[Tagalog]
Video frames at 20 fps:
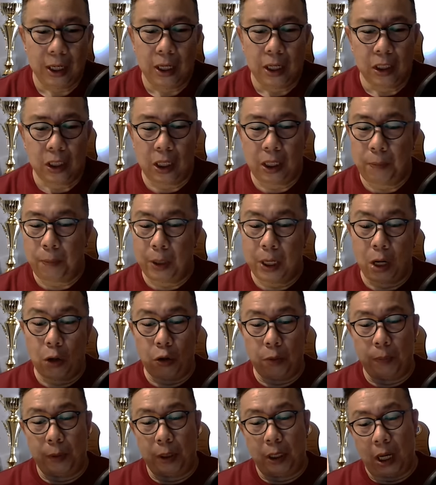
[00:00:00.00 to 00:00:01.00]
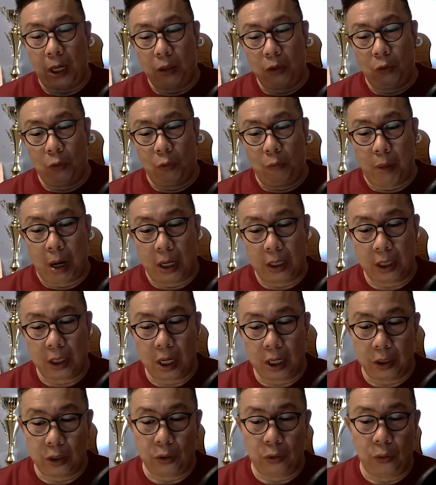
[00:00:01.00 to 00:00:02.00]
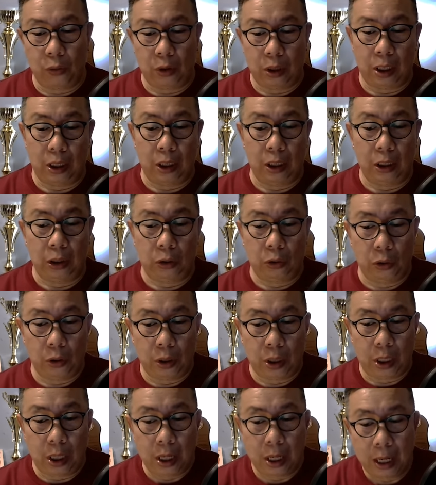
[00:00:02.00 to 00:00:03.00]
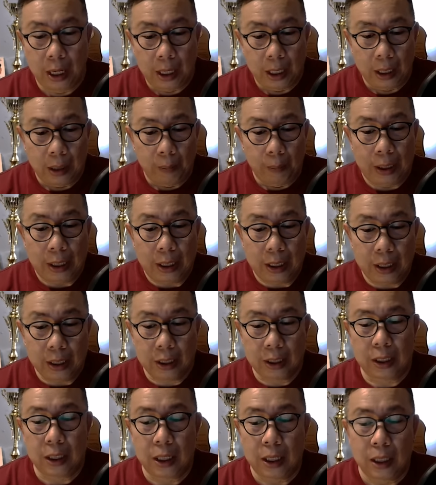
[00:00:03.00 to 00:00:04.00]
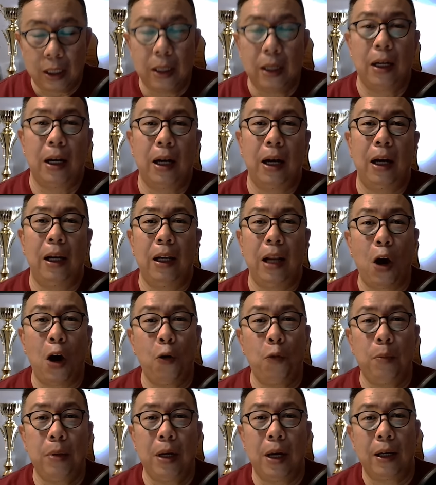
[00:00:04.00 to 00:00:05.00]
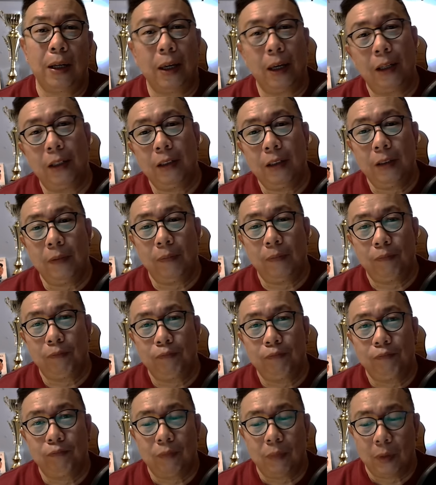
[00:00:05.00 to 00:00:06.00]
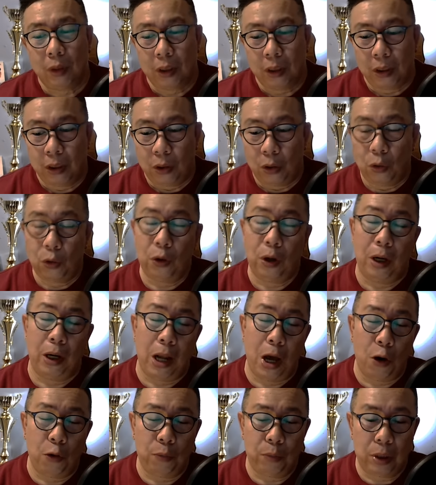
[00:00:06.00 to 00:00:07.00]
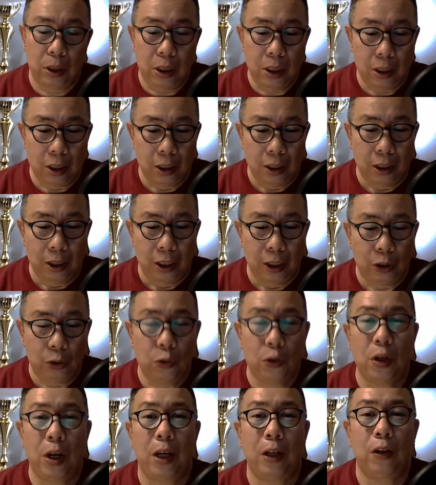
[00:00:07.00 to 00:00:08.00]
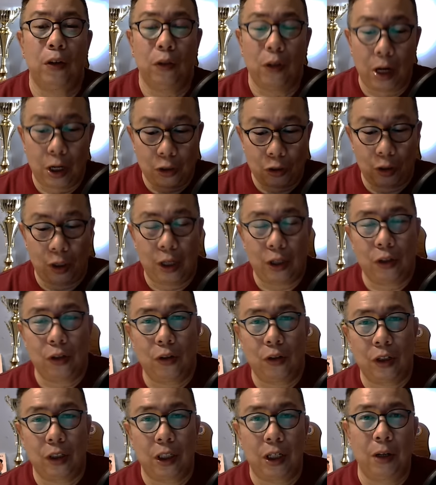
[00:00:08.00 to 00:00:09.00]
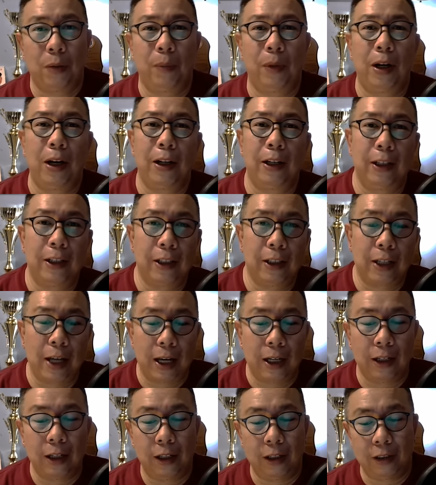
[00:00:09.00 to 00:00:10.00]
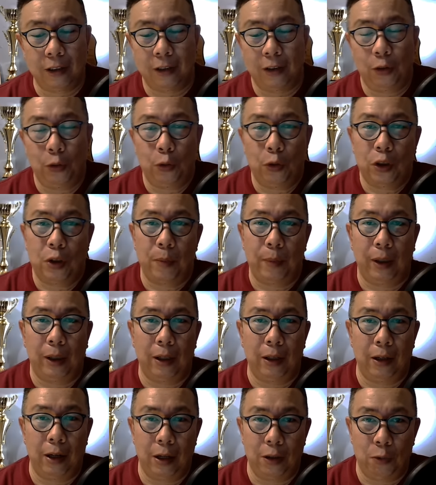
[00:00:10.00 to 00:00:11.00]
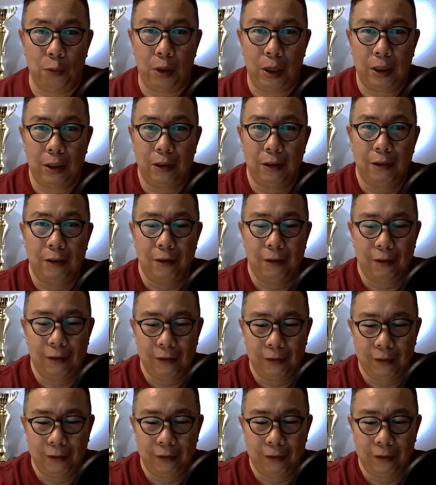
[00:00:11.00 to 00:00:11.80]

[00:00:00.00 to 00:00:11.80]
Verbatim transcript: Sa di pa na ko ipadayon og basa ang istorya ni Litoy, please allow me again or allow me to say congratulations sa tanang mga ginikanan o sa mga graduates.